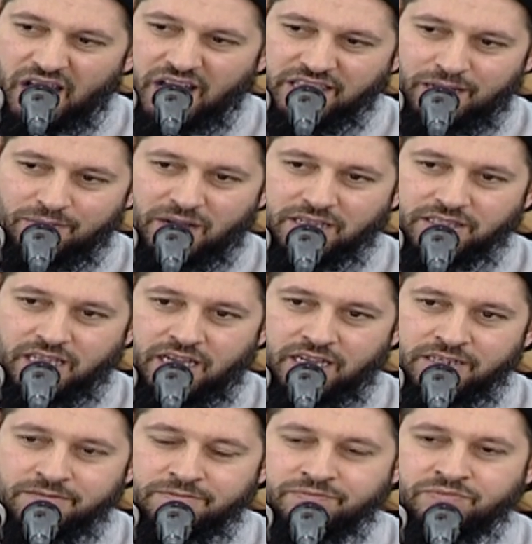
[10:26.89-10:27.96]
هذا المقطع
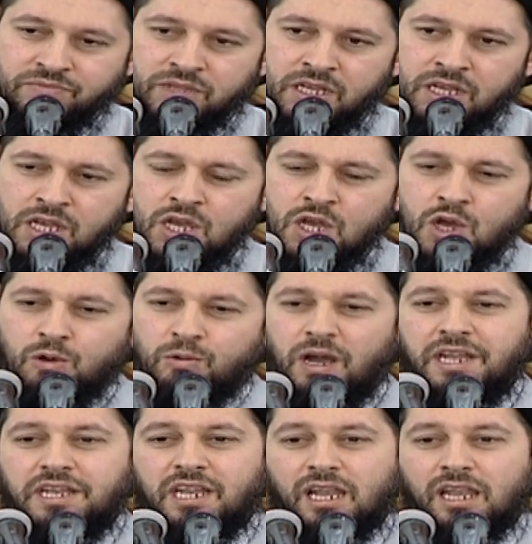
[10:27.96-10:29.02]

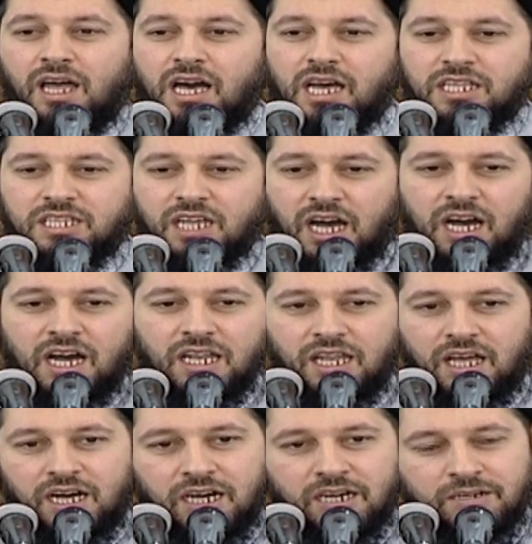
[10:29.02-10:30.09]
وإن الله
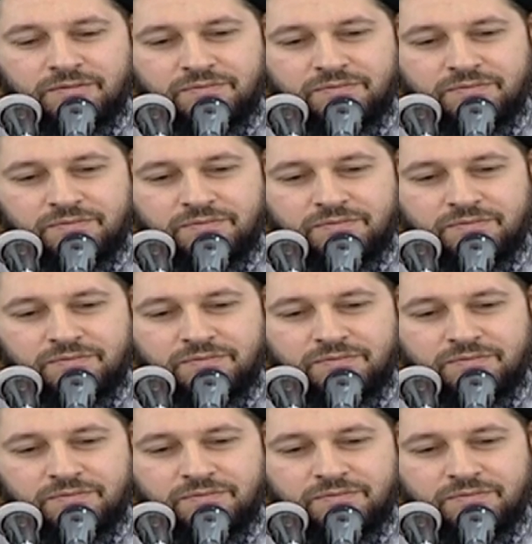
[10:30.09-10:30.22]
تعالى